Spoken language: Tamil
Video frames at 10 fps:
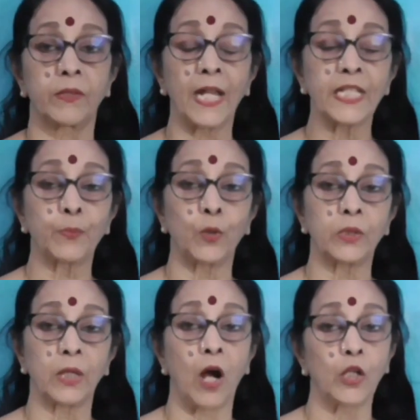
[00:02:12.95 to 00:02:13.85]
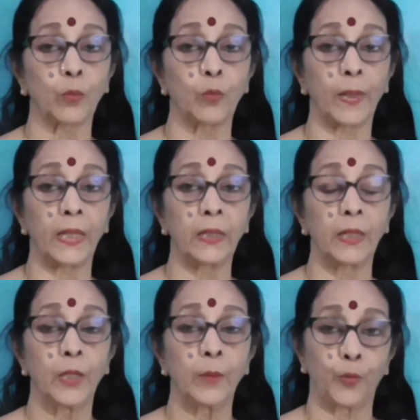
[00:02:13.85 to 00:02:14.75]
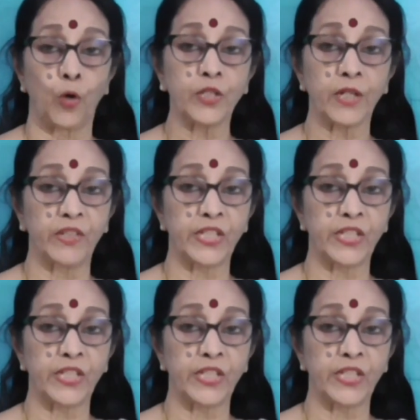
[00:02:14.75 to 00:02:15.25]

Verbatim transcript: டிரான்ஸ்போர்ட் ஆட்டோமொபைல் போன்ற